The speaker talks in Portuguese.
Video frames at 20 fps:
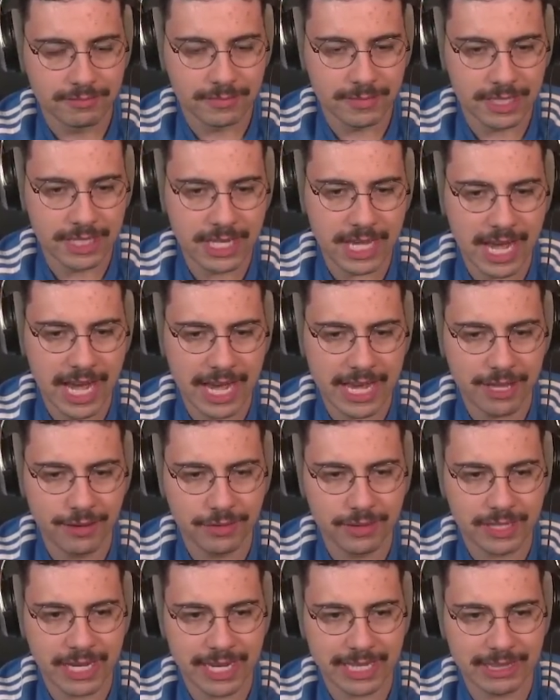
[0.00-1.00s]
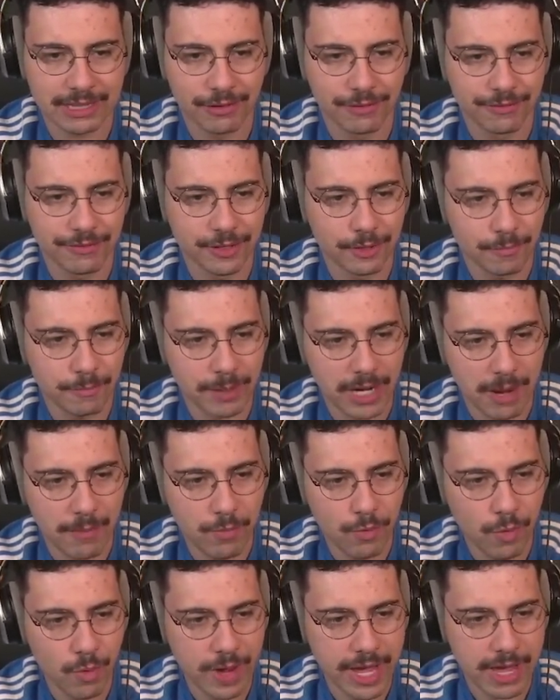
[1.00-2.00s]
E aí os caras estão vindo pra
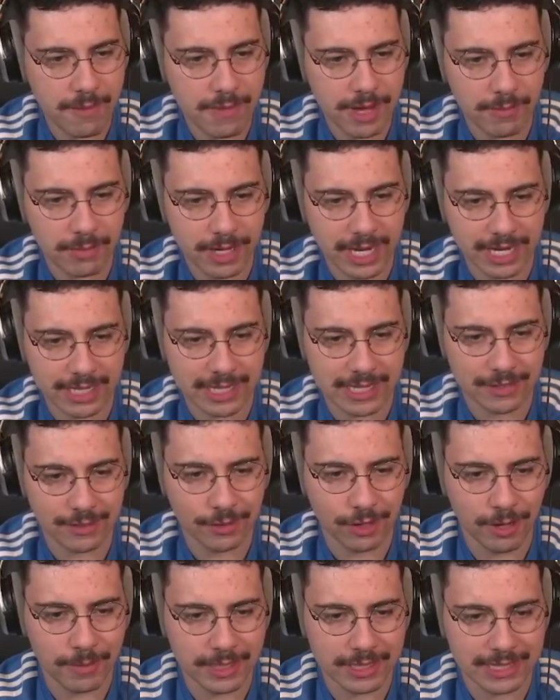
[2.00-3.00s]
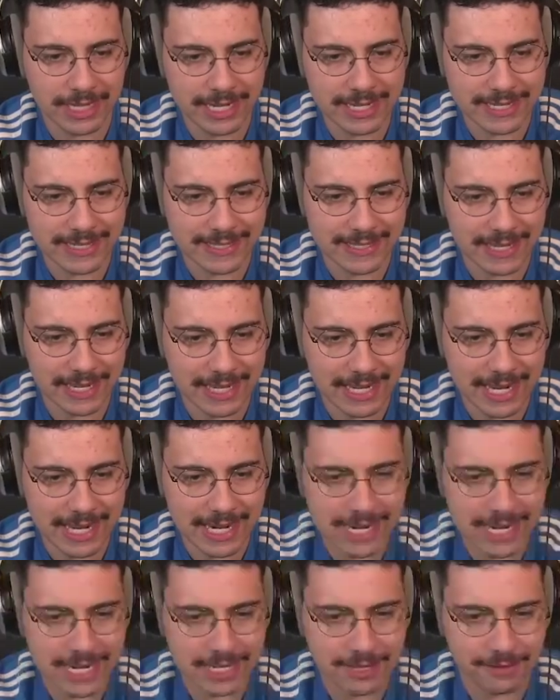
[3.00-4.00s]
moer mesmo, cara, na sobra. Tá de
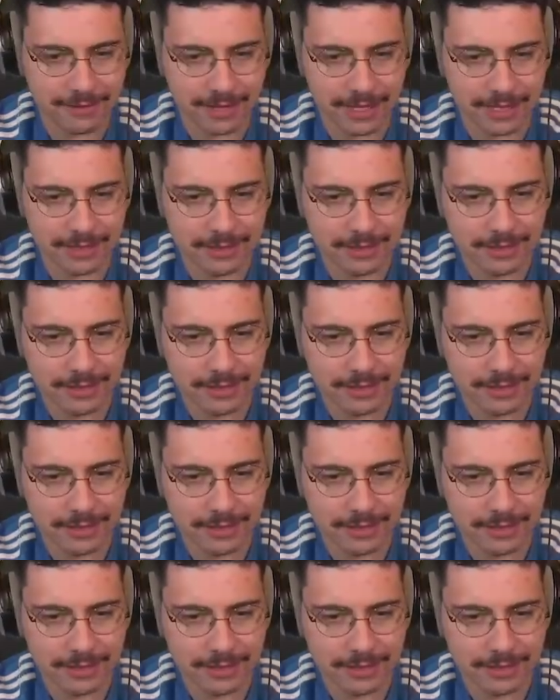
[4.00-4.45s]
sacanagem, velho.